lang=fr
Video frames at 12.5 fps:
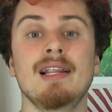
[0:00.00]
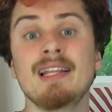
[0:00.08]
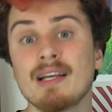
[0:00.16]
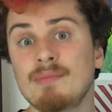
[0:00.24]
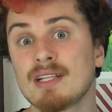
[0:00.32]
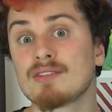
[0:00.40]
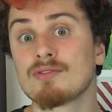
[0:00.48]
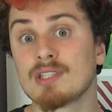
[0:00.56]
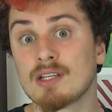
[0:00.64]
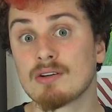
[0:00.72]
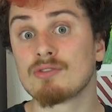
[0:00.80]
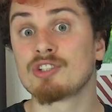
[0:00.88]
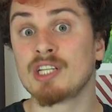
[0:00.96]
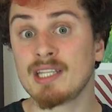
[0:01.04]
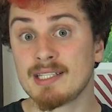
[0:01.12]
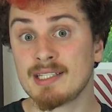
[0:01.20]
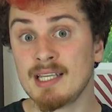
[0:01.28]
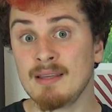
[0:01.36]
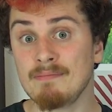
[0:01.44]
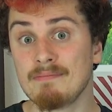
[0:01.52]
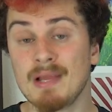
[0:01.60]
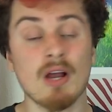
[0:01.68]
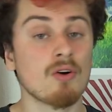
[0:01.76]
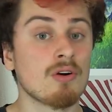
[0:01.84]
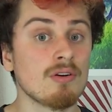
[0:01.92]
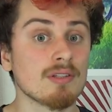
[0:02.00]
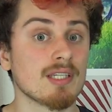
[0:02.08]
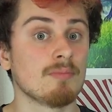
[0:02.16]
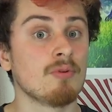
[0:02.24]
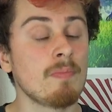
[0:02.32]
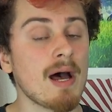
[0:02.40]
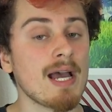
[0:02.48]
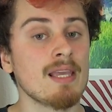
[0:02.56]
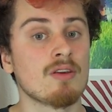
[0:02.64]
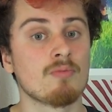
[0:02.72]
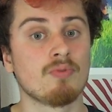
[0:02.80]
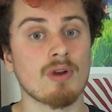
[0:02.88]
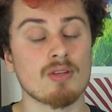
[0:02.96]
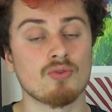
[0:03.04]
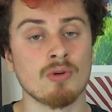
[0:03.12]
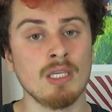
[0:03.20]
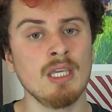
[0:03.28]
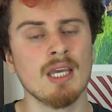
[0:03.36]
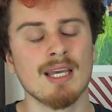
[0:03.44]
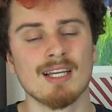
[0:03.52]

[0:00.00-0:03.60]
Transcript: Les tablettes sans écran, j'ai testé, mais là encore, c'est un peu pareil que pour la souris,